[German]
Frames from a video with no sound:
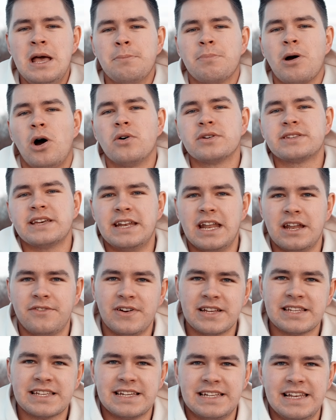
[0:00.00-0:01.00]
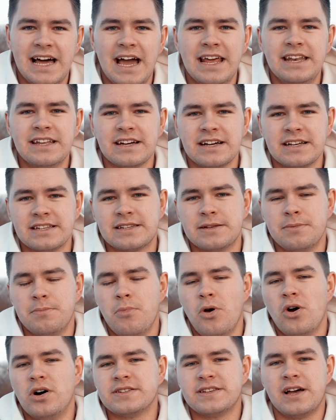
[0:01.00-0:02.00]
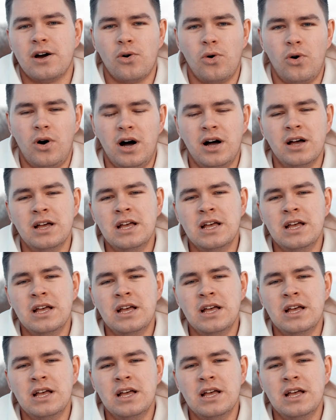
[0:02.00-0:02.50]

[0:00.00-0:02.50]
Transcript: braucht es ein etwas kleineres Mörserrohr.